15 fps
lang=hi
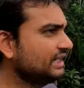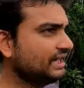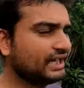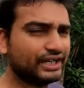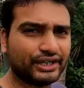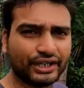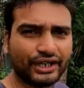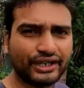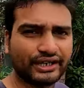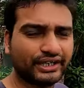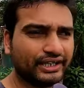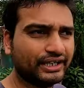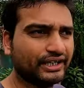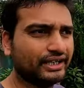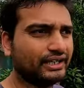अलर्ट
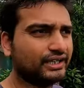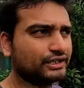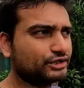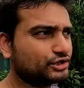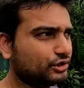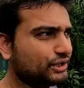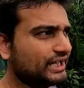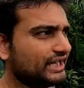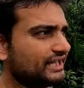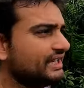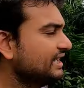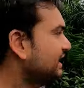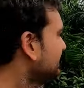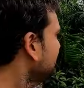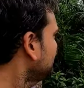जोन
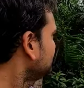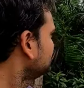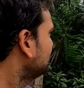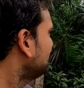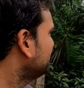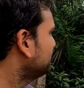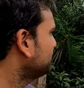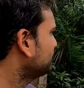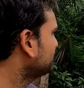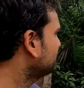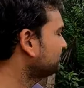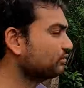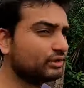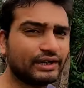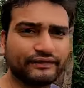एरिया है जहाँ पर
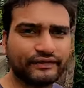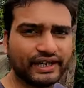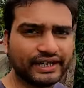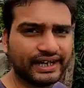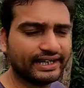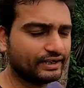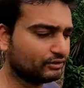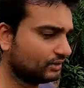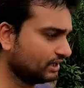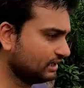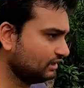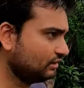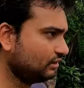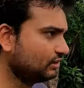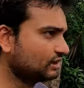ऑलरेडी पूरा फ्लड आया हुआ
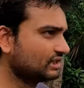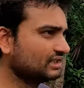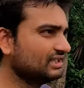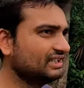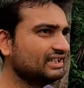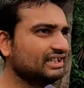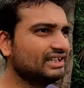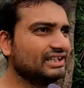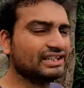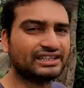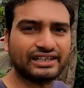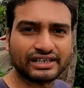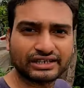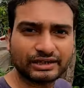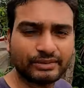है और
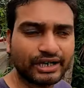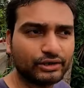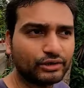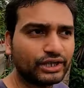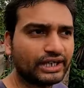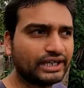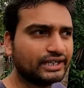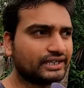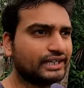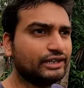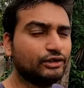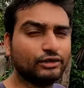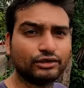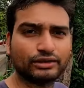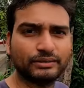घर तबाह हो गए हैं
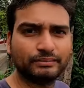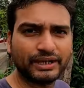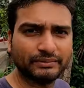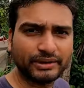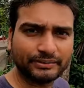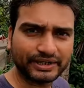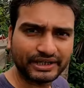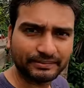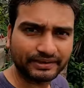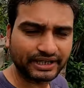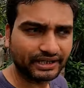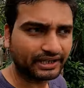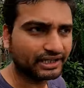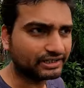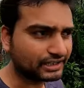कई लोग मलबे में दब
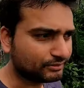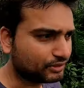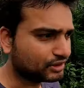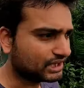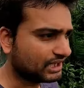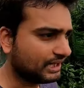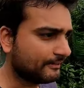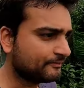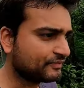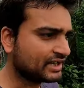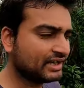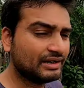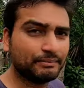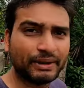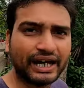के ख़त्म हो गए हैं
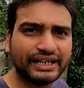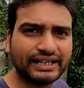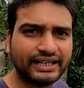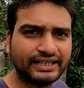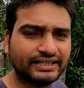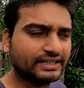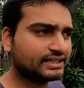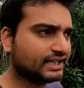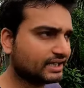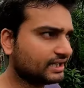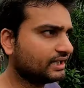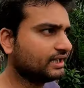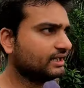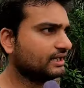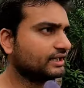पानी नहीं है
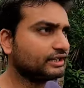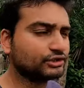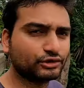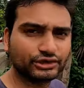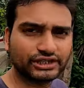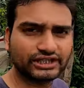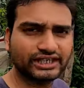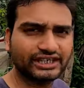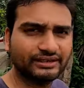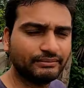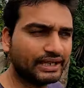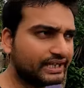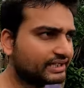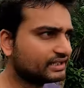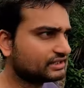खाना नहीं है रिसोर्सेज नहीं है
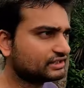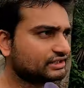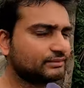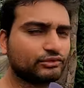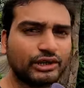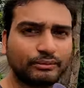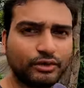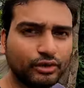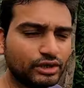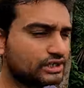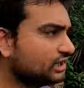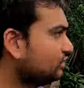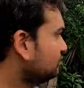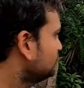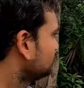मेडिकल सिस्टम तो आप
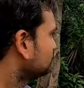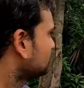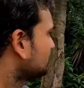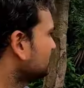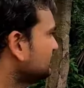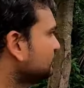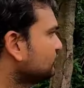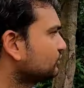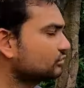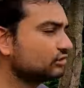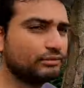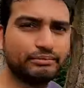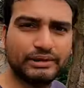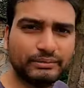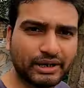भूल जाओ तो कई लोग
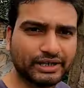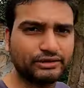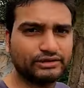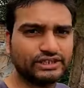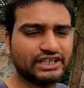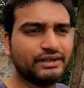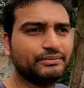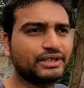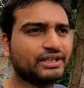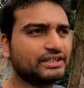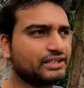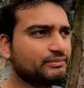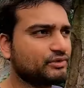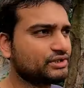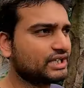तो बीमारियों से यहाँ पे
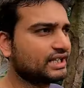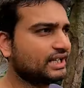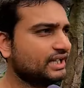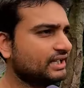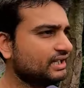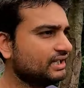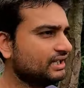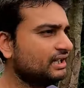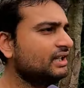ख़त्म हो जा रहे हैं